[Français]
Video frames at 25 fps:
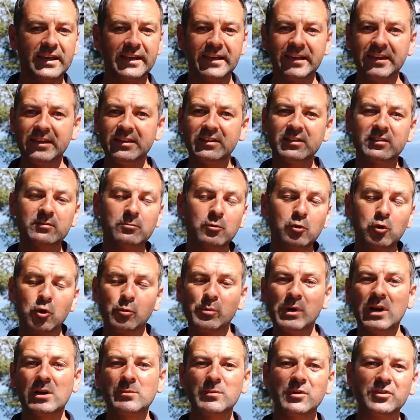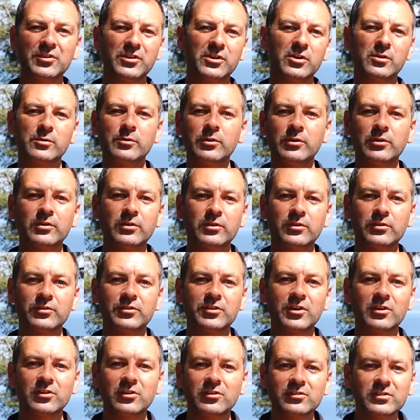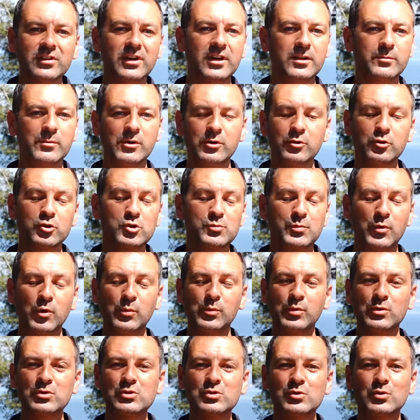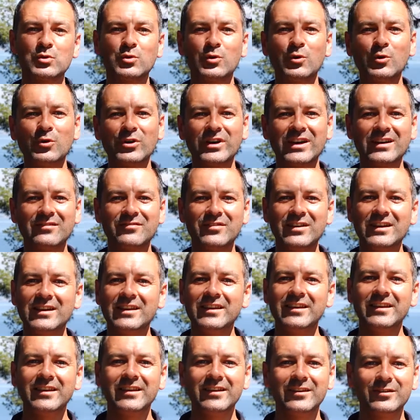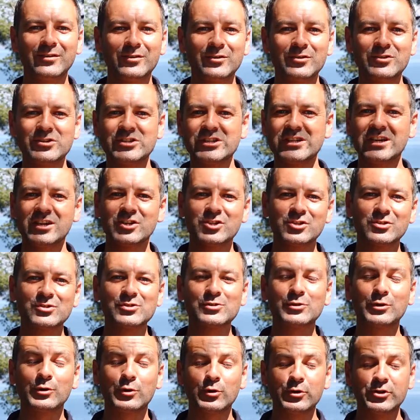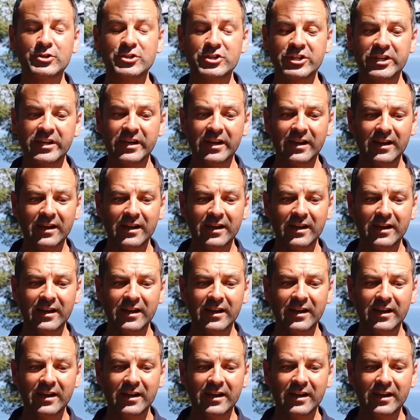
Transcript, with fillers: et globalement dans, dans l'entraînement que je propose aux, cavaliers que j'ai la chance de coacher.